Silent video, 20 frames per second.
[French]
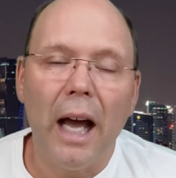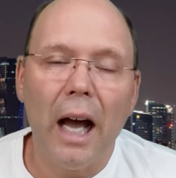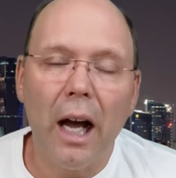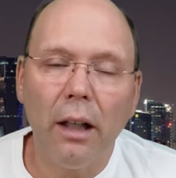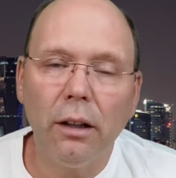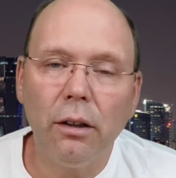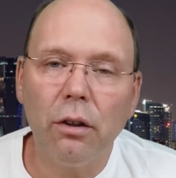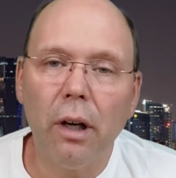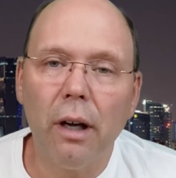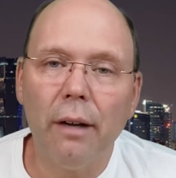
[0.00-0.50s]

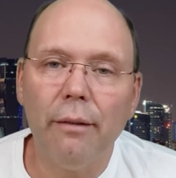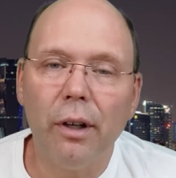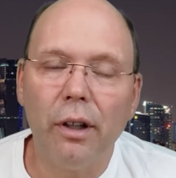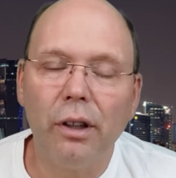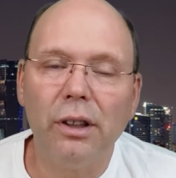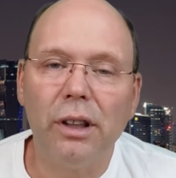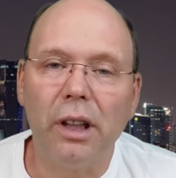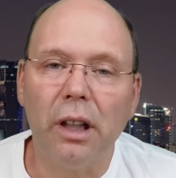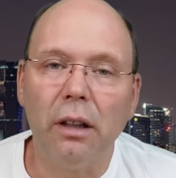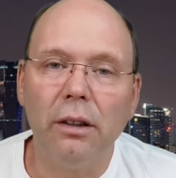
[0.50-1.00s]
En
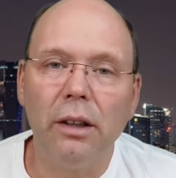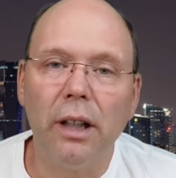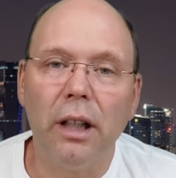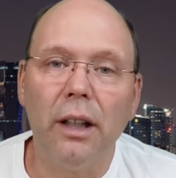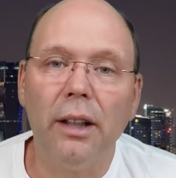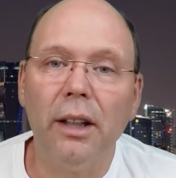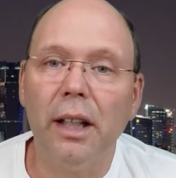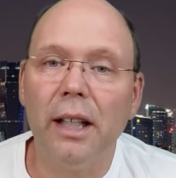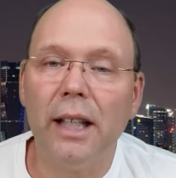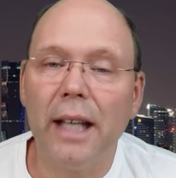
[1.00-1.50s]
traversant,
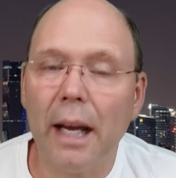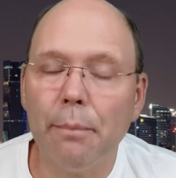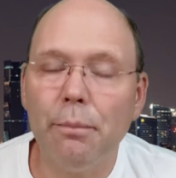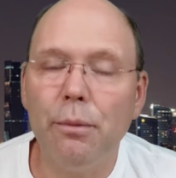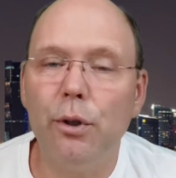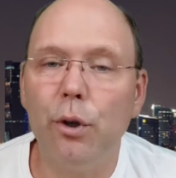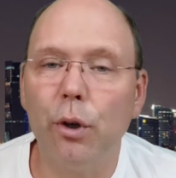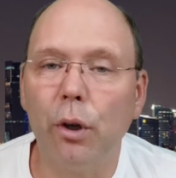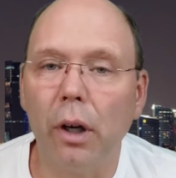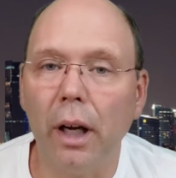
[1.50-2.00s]
elle était
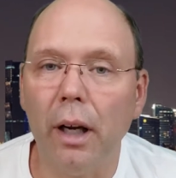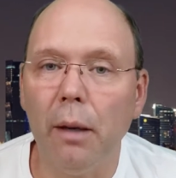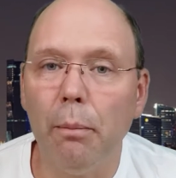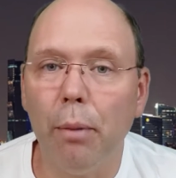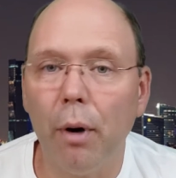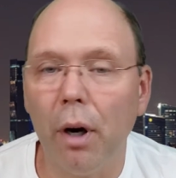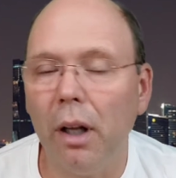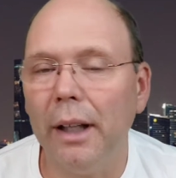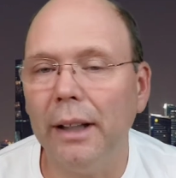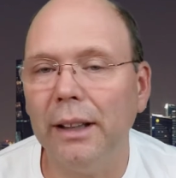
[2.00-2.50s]
capturée
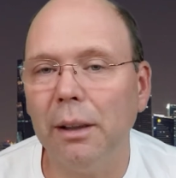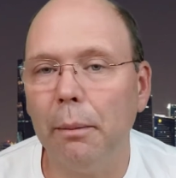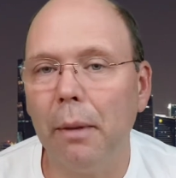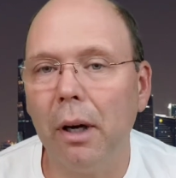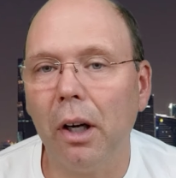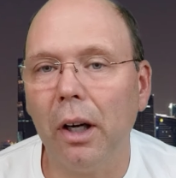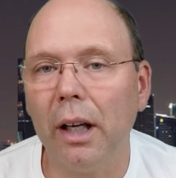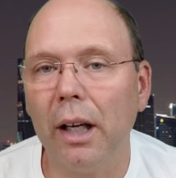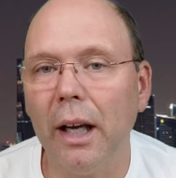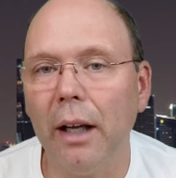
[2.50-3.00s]
par les
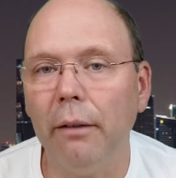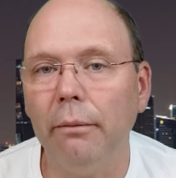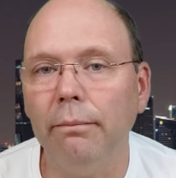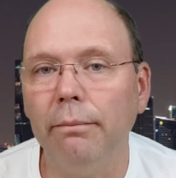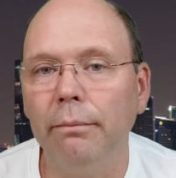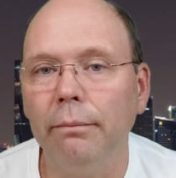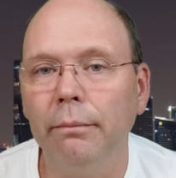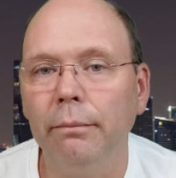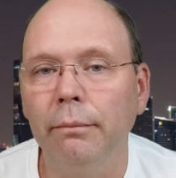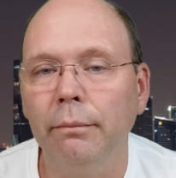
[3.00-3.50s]
Américaines,
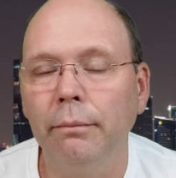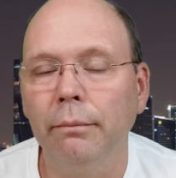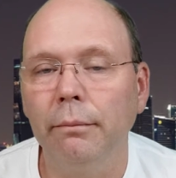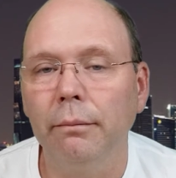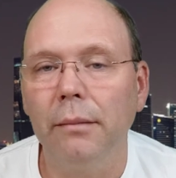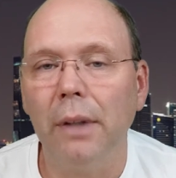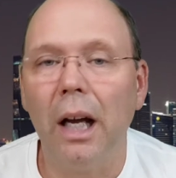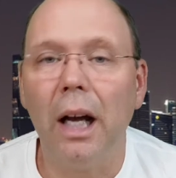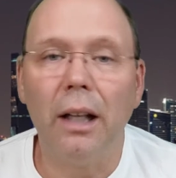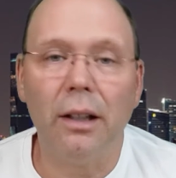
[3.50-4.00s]

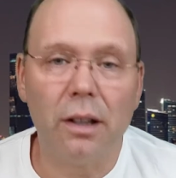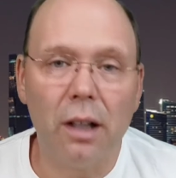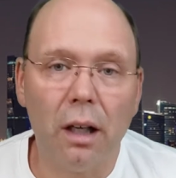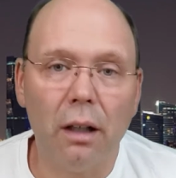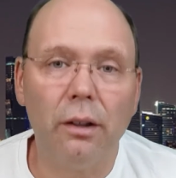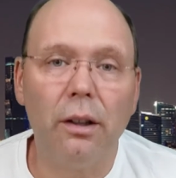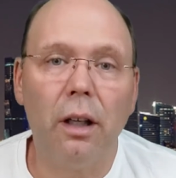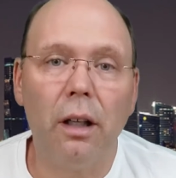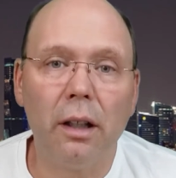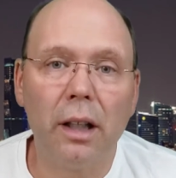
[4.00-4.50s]

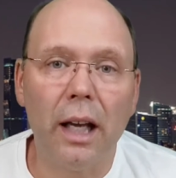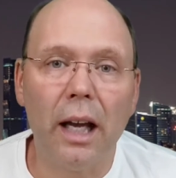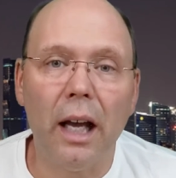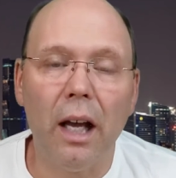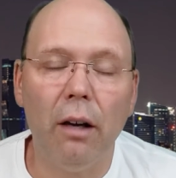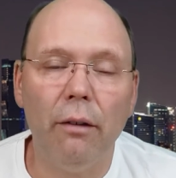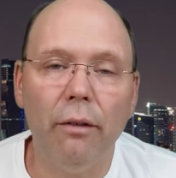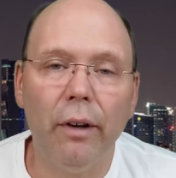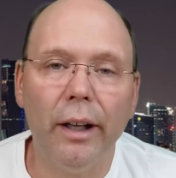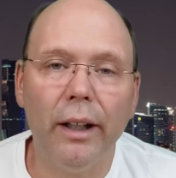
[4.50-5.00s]
attendant qu'elle
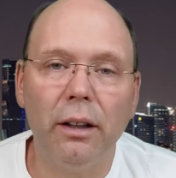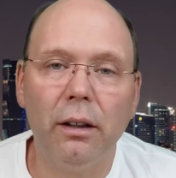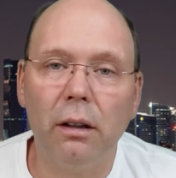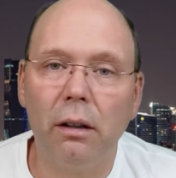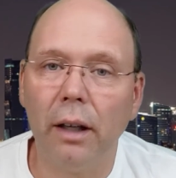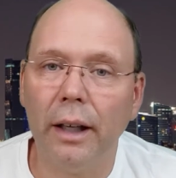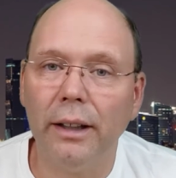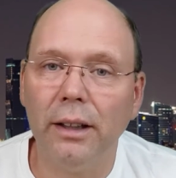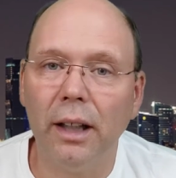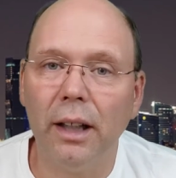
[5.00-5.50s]
va être
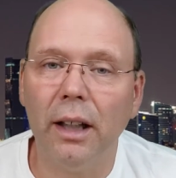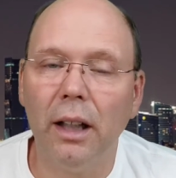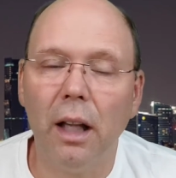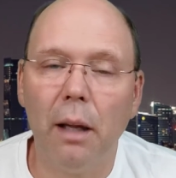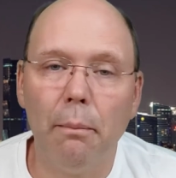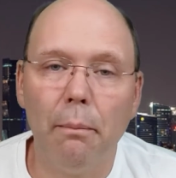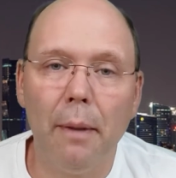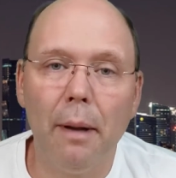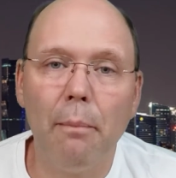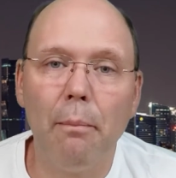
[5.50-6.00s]
traitée de
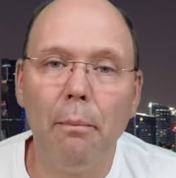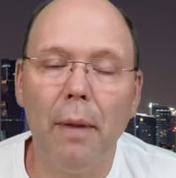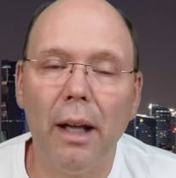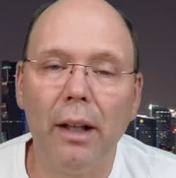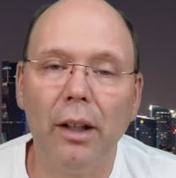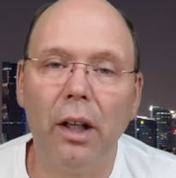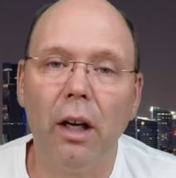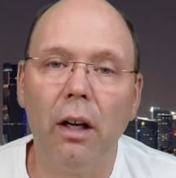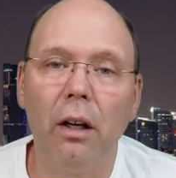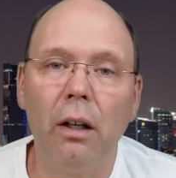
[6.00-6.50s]
la même
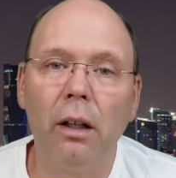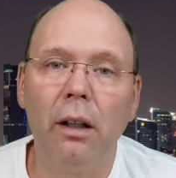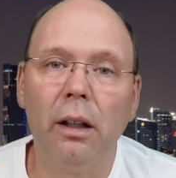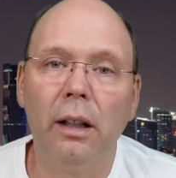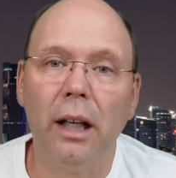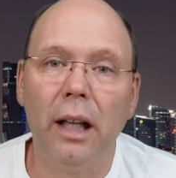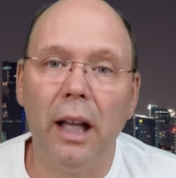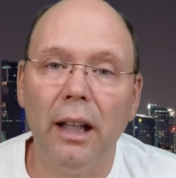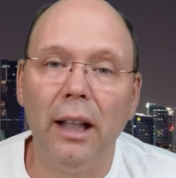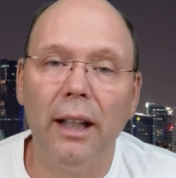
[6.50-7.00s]
manière
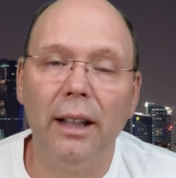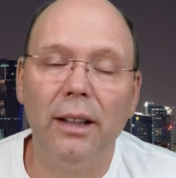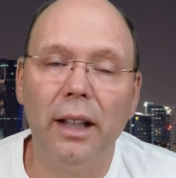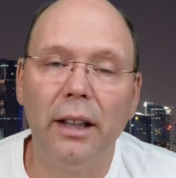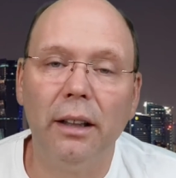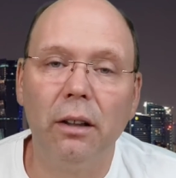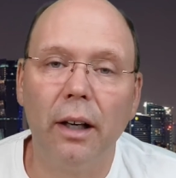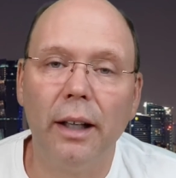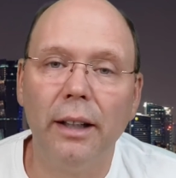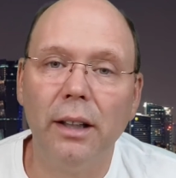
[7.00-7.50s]
qu'elle a
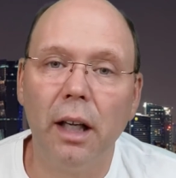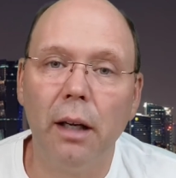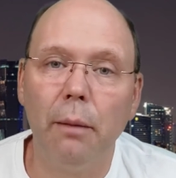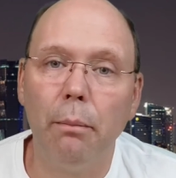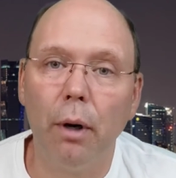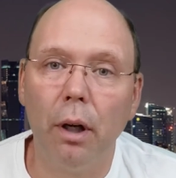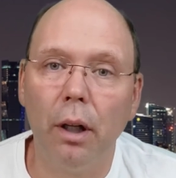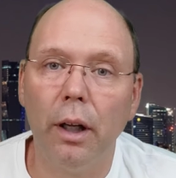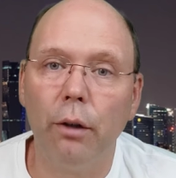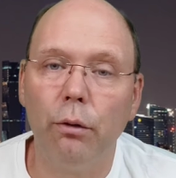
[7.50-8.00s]
été traitée
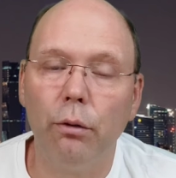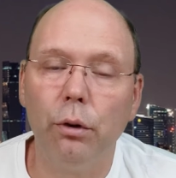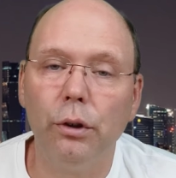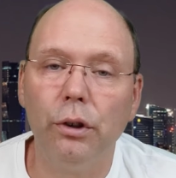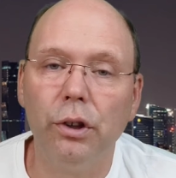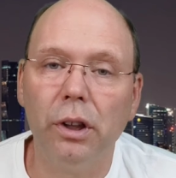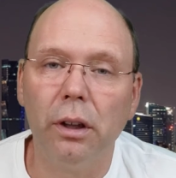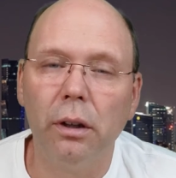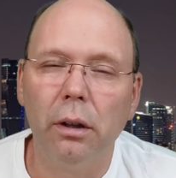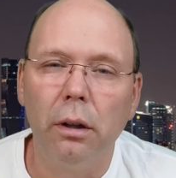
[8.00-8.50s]
par les
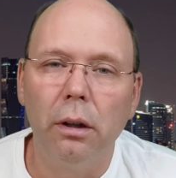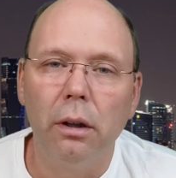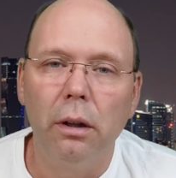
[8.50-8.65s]
Russes.